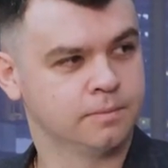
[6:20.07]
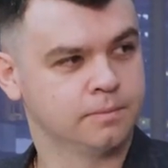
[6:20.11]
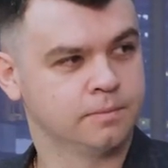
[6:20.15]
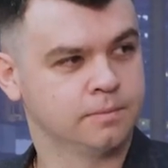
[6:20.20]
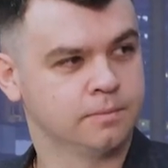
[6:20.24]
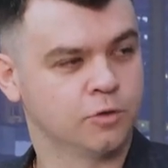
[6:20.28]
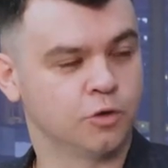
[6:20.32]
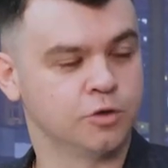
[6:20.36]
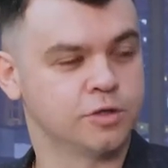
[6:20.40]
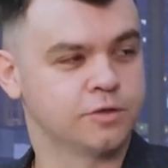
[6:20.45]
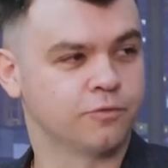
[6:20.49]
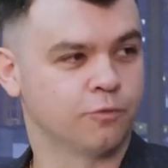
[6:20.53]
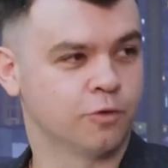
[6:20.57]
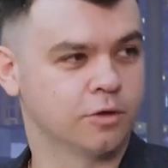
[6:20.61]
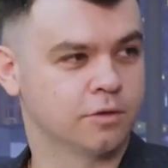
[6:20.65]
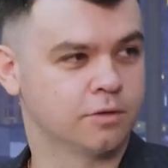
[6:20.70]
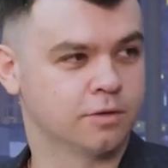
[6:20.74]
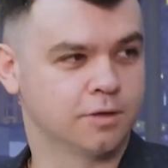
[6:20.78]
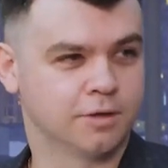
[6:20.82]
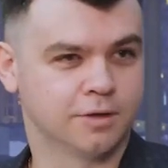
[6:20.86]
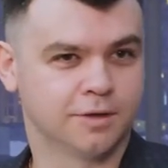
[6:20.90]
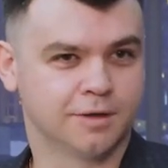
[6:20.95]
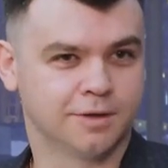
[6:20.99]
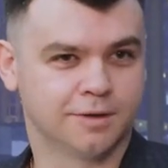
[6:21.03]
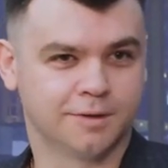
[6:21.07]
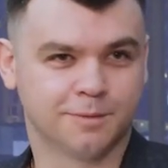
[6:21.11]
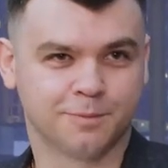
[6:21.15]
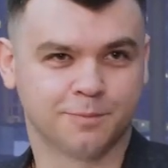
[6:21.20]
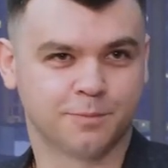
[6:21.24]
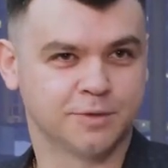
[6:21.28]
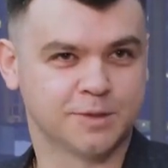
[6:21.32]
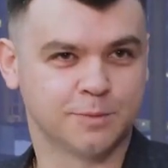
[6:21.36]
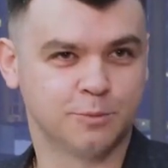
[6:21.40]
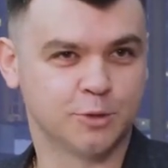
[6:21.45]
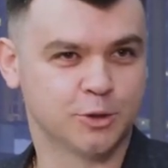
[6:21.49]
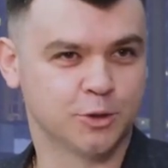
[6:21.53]
Хорошо. То есть вот э,
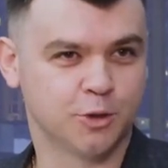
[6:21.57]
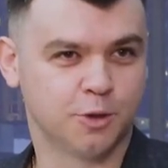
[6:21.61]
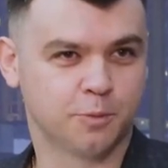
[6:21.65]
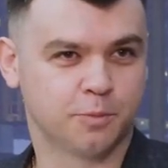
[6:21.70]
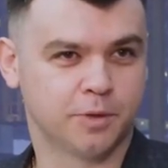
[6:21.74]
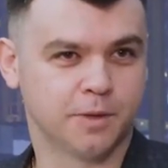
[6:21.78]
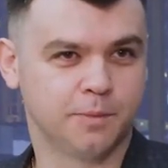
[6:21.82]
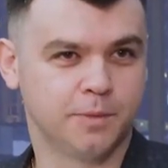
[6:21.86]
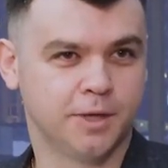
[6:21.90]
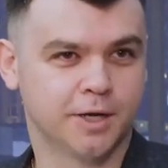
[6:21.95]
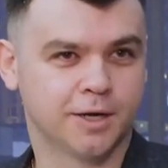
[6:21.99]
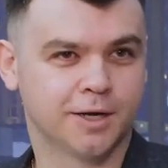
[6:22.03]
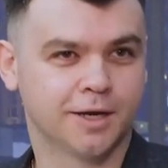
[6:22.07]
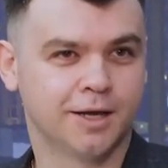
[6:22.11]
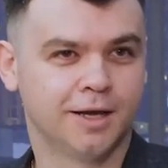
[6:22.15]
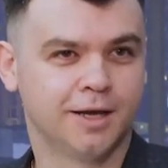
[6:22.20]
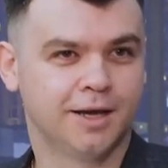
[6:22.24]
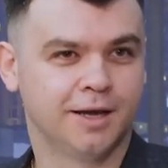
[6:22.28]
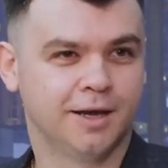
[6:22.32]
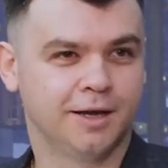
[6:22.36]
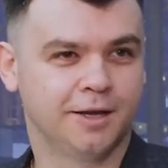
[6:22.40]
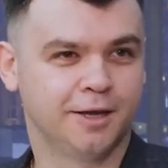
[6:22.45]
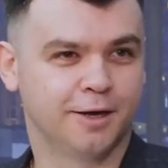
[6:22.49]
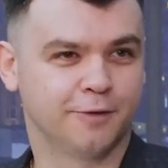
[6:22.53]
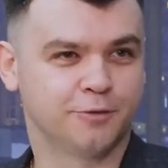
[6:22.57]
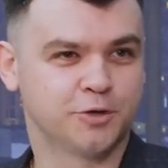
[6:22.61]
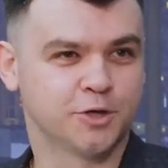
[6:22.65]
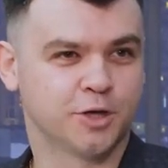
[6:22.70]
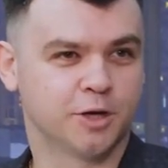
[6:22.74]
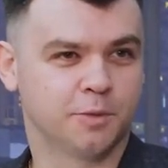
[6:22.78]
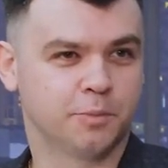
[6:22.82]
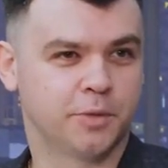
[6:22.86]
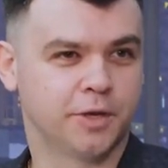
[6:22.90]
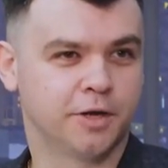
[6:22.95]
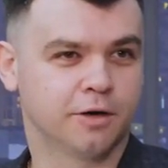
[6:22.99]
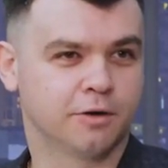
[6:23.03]
смешной пример. Я
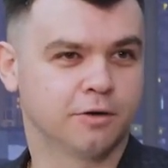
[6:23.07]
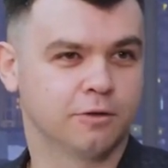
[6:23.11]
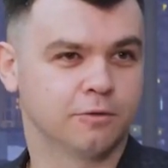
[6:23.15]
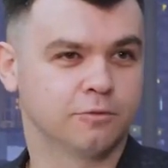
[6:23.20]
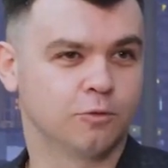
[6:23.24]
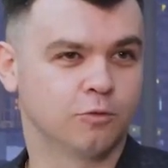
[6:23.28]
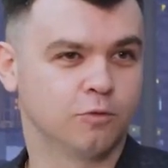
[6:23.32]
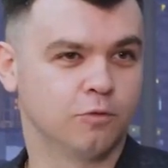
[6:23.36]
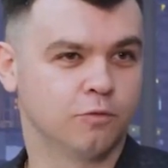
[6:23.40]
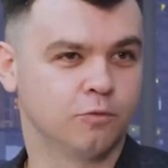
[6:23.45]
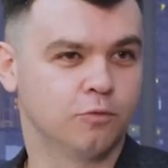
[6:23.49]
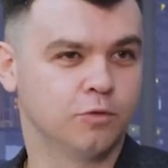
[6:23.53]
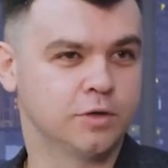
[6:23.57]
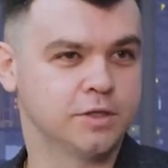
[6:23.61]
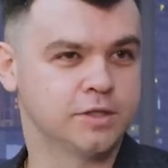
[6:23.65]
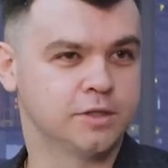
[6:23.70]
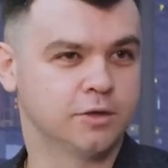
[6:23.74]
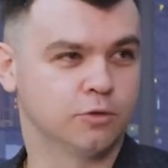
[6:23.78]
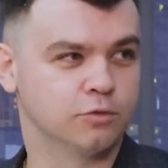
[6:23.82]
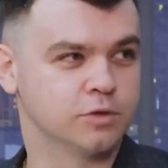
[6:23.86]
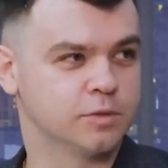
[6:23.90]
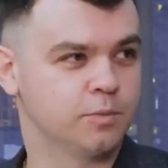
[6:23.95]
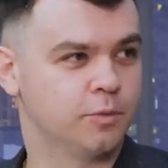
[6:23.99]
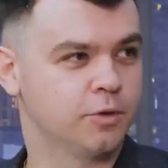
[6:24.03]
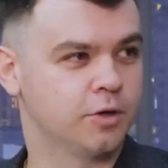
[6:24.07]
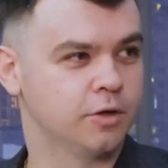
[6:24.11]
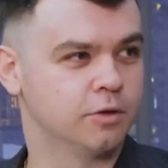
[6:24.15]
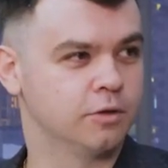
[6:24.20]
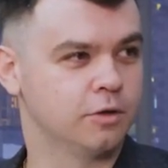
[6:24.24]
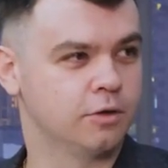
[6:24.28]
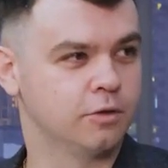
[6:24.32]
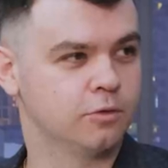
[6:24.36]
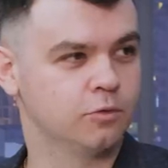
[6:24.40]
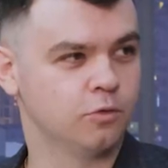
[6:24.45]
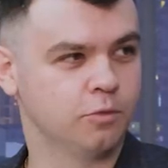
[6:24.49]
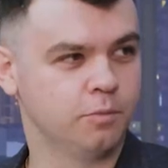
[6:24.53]
вчера приехал к другу в гости, он смотрит
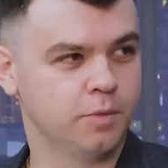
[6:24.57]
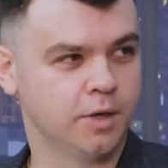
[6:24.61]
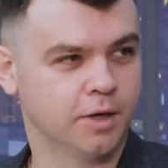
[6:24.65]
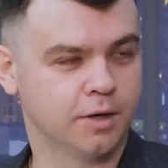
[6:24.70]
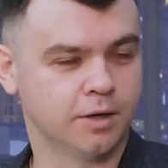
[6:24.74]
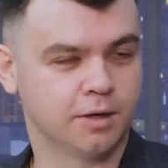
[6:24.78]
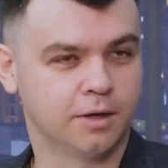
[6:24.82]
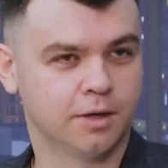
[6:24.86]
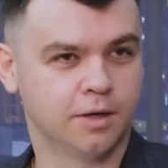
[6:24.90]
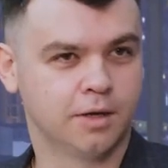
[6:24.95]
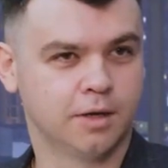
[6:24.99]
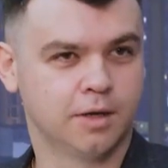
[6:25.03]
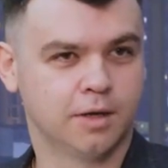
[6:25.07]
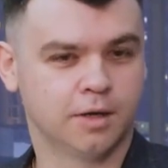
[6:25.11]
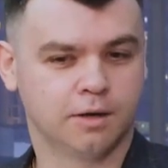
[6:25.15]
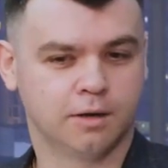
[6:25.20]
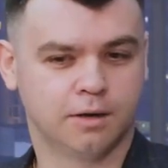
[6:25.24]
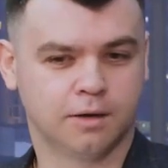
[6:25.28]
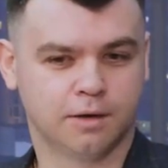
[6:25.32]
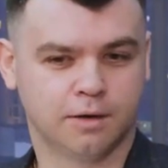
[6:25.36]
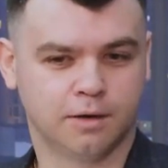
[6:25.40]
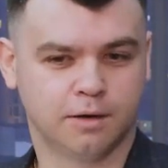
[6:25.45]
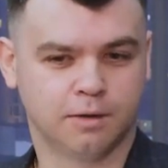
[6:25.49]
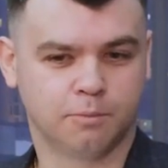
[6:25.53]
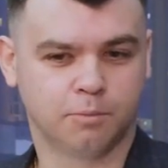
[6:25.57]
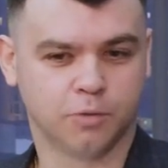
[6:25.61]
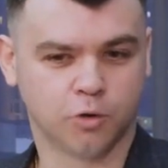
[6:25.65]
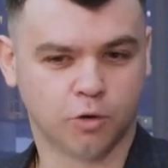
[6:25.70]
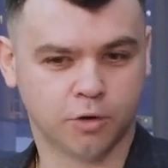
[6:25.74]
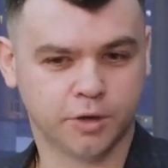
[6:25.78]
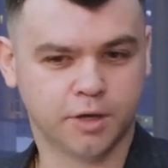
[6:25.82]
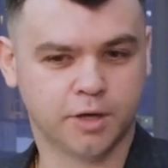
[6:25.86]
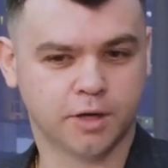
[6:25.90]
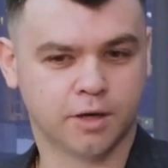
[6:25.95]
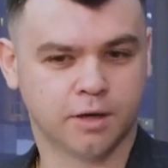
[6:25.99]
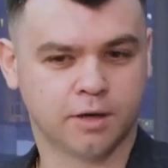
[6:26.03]
на Ютубе а,
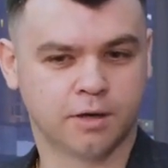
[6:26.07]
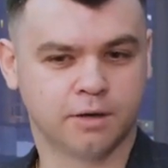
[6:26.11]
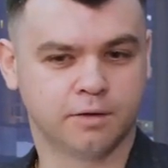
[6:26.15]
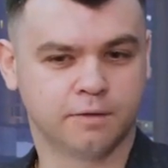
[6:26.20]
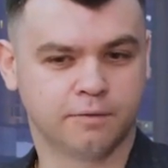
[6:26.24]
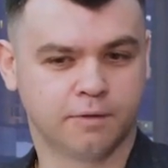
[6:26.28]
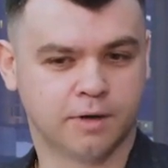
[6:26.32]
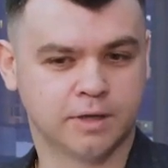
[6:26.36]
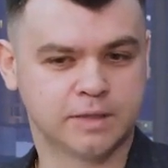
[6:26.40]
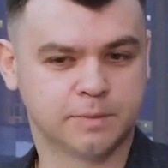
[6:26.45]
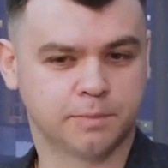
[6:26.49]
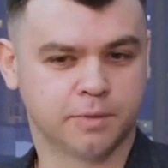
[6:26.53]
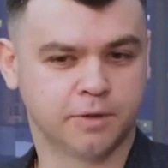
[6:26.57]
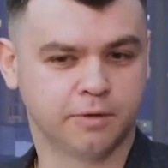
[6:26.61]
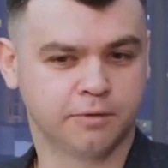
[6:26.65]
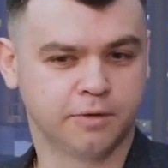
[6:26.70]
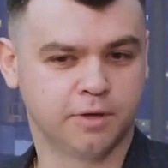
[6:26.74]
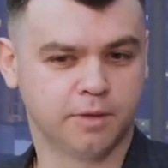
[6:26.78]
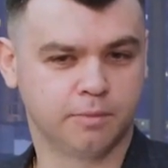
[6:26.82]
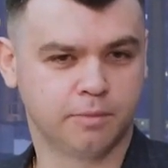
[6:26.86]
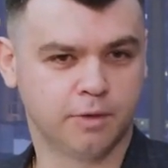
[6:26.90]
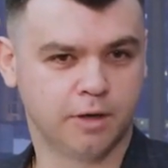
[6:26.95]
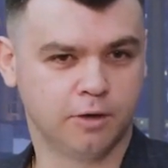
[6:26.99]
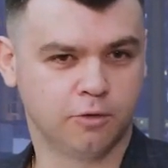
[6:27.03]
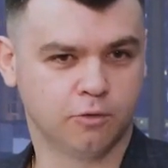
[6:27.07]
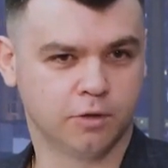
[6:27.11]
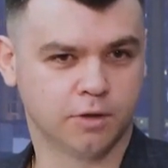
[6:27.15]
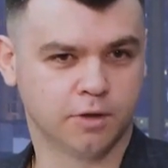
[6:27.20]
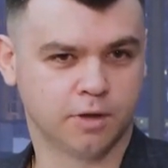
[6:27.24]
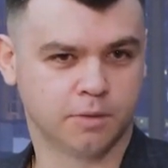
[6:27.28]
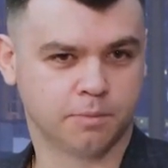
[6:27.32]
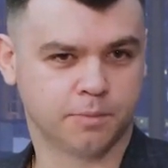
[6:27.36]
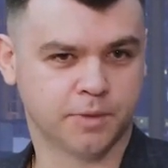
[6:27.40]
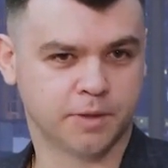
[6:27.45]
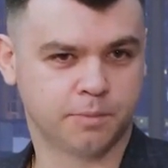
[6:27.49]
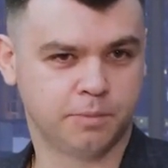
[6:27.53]
блогера 2,5
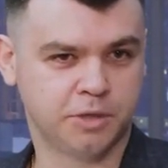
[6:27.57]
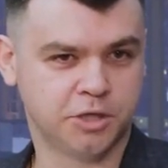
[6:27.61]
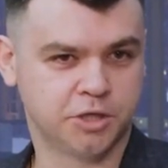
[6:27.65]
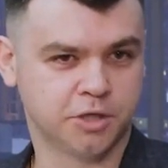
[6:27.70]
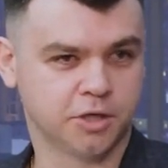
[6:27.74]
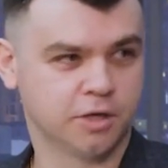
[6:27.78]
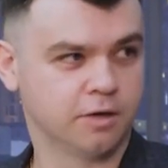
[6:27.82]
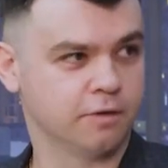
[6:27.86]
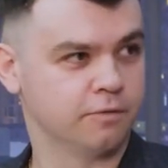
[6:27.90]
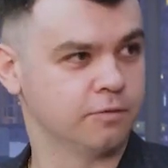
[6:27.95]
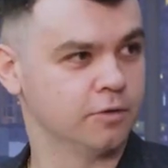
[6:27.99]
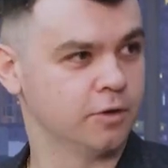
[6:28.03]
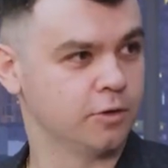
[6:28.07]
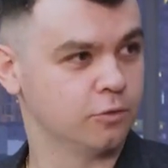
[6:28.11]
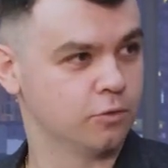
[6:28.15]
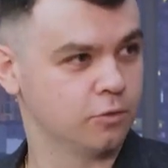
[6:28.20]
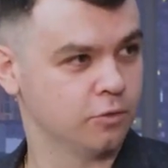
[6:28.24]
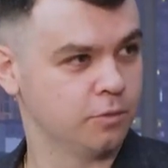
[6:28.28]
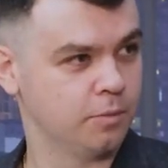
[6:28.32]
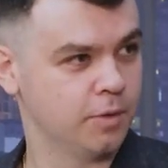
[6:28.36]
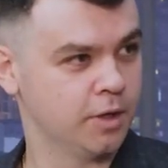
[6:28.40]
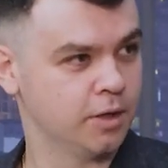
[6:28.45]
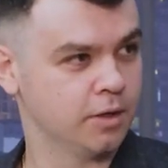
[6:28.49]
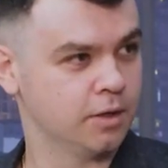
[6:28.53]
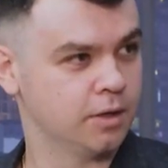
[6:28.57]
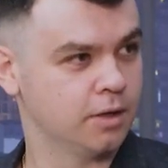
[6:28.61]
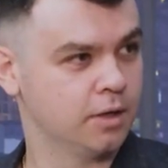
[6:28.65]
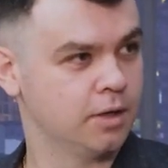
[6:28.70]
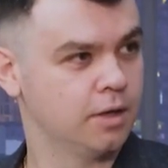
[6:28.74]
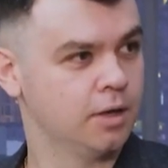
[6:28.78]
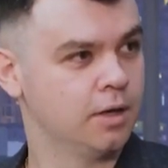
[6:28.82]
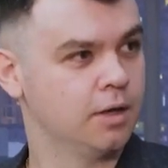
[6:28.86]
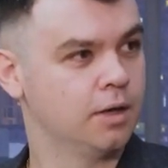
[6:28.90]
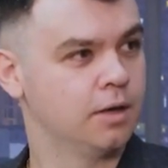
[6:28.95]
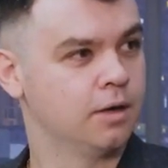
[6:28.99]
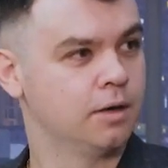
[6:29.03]
миллиона подписчиков на Ютубе.
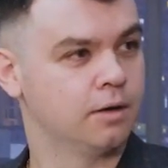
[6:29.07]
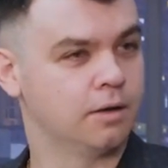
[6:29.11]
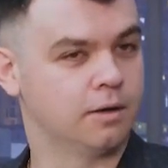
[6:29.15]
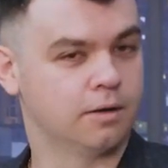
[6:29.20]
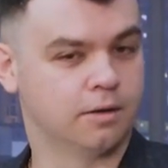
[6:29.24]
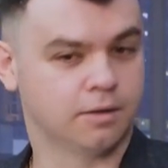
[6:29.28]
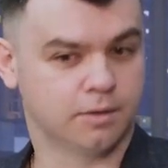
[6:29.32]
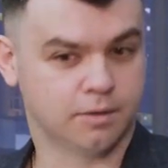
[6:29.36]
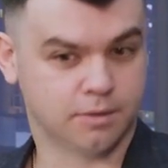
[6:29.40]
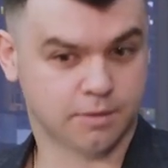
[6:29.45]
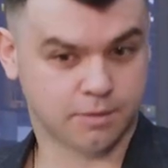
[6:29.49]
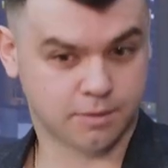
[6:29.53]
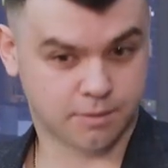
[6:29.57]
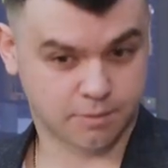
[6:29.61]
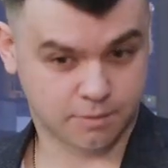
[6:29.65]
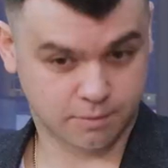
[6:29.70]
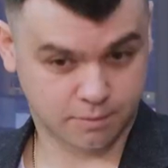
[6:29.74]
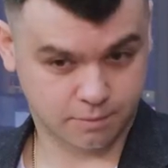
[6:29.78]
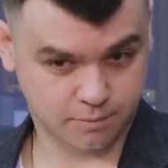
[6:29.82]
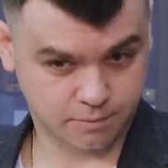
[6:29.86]
А,